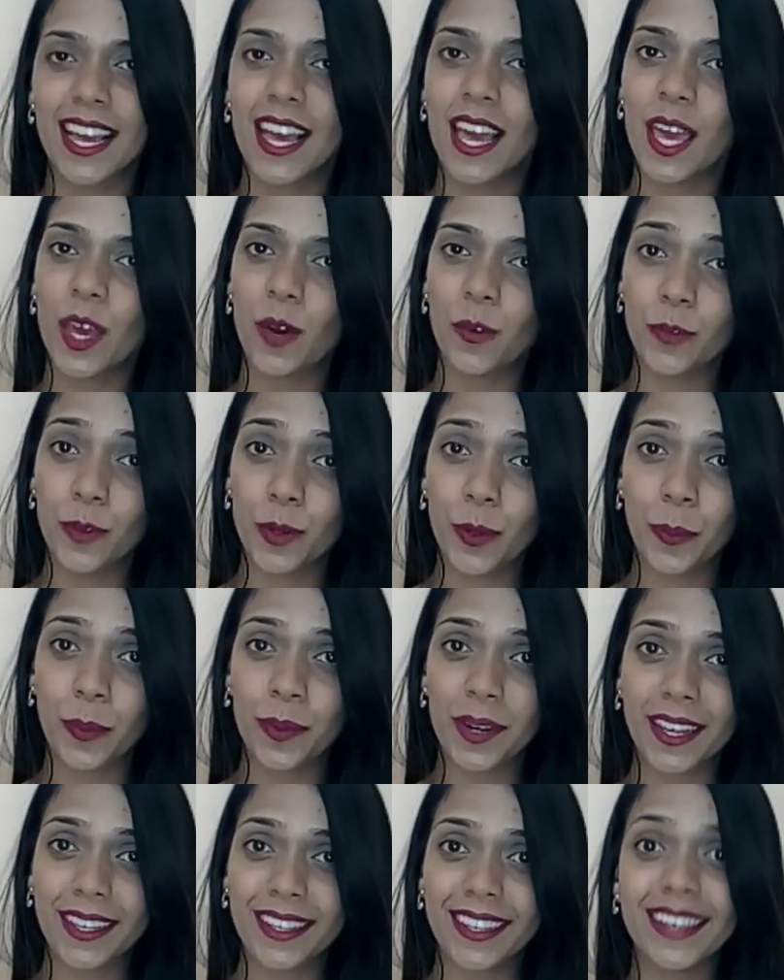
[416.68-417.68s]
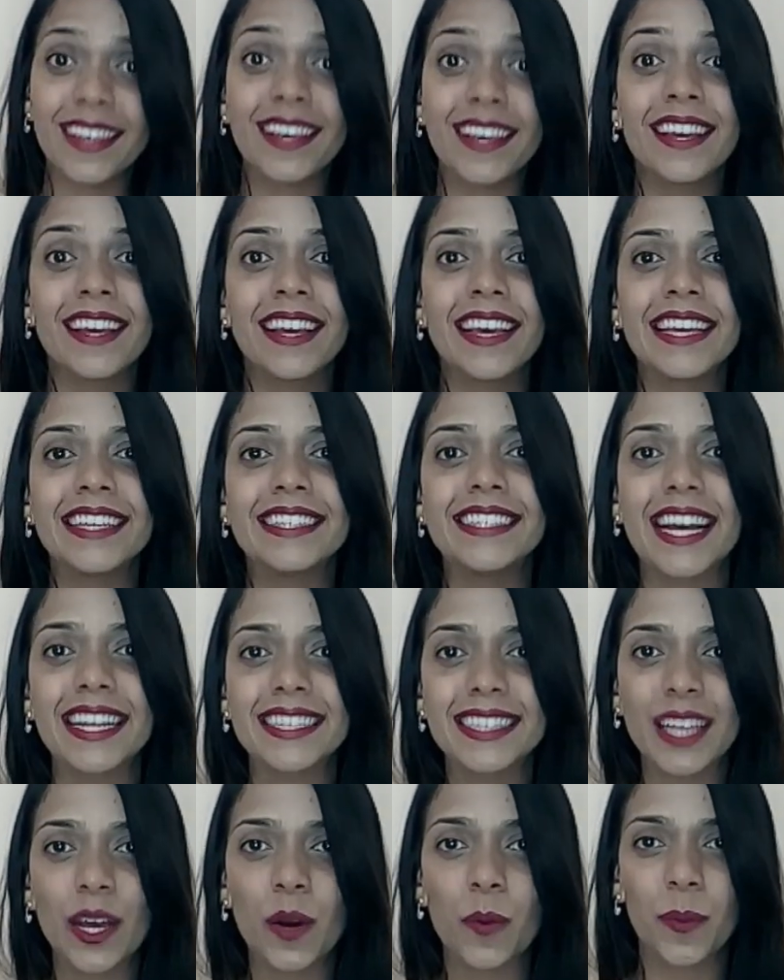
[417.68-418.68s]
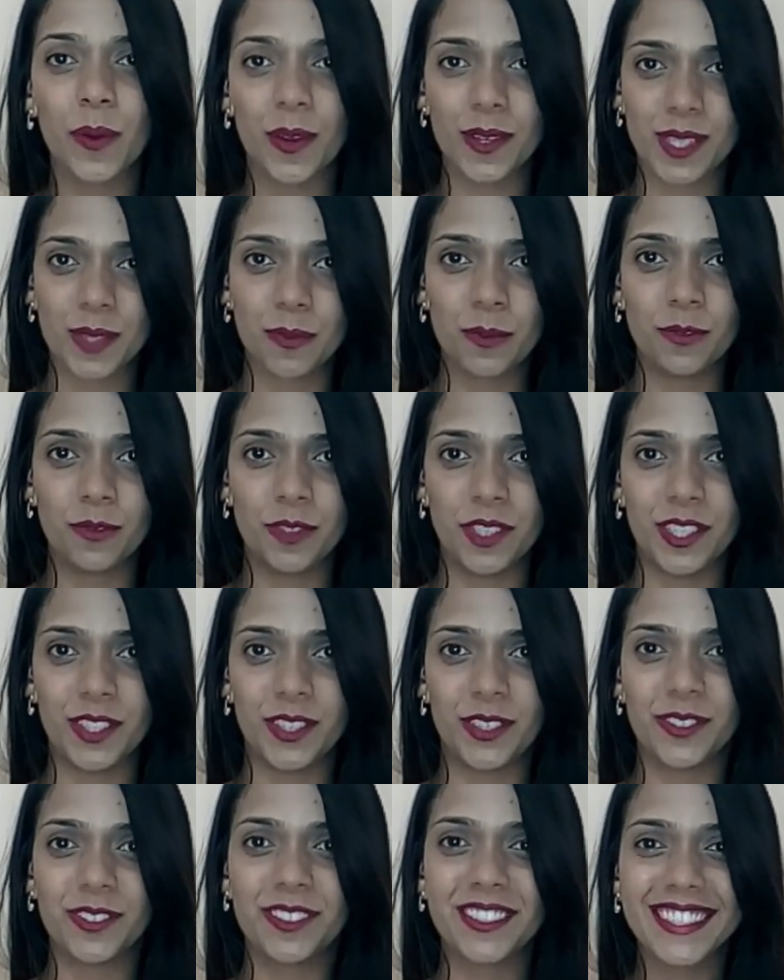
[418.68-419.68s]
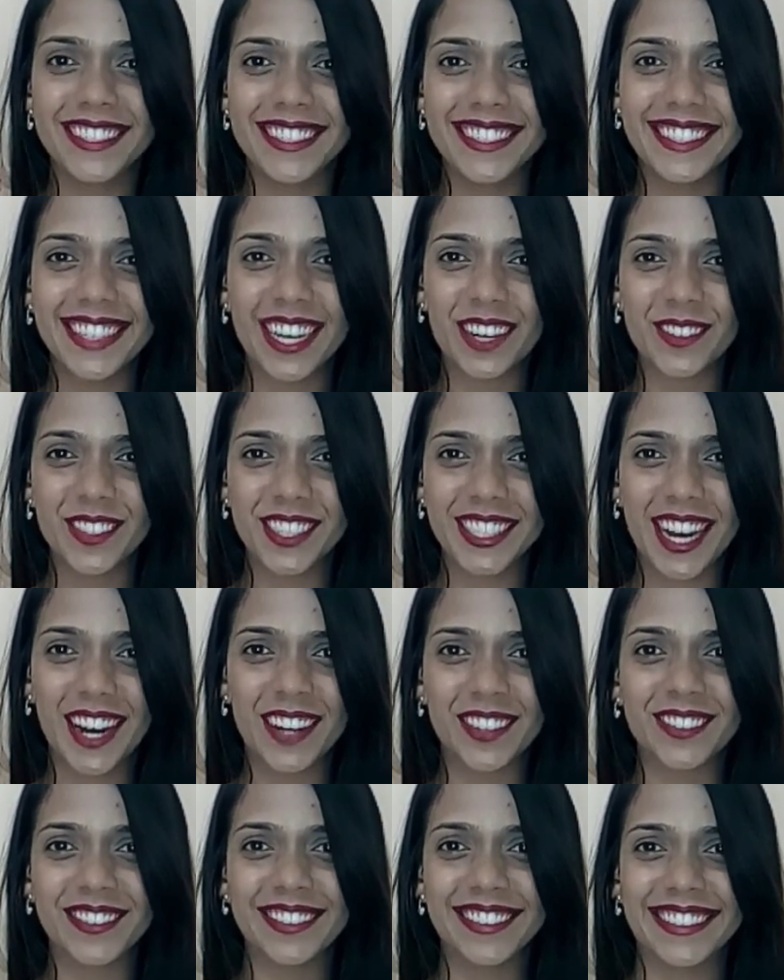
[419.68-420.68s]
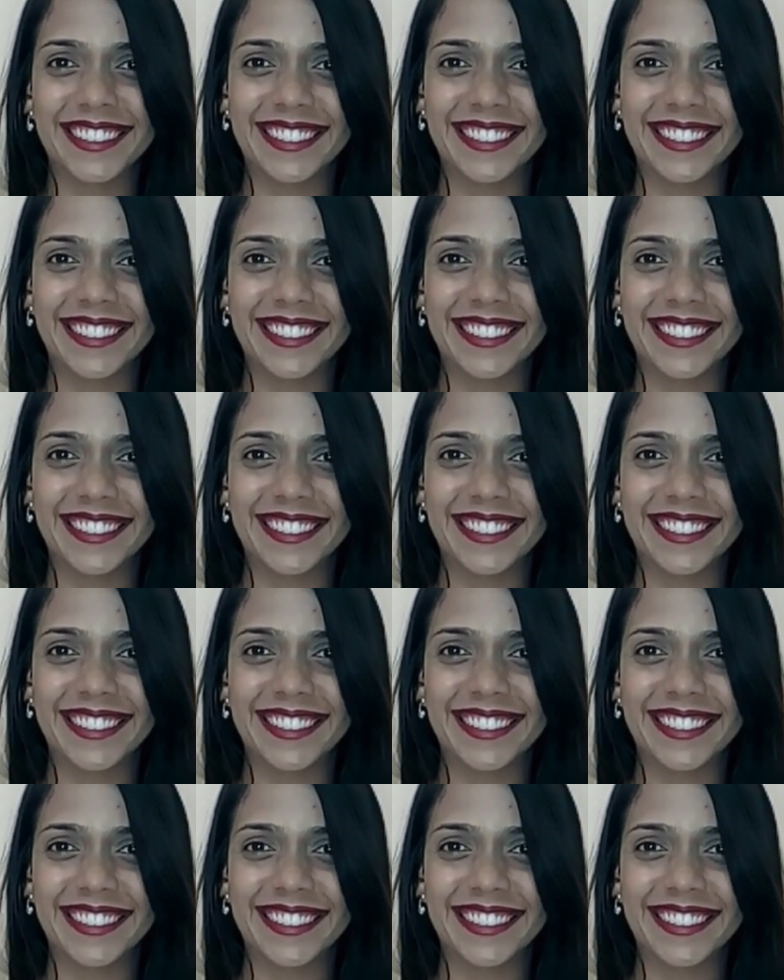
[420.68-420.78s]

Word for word: Eu fico por aqui e até o próximo vídeo. Tchau, tchau!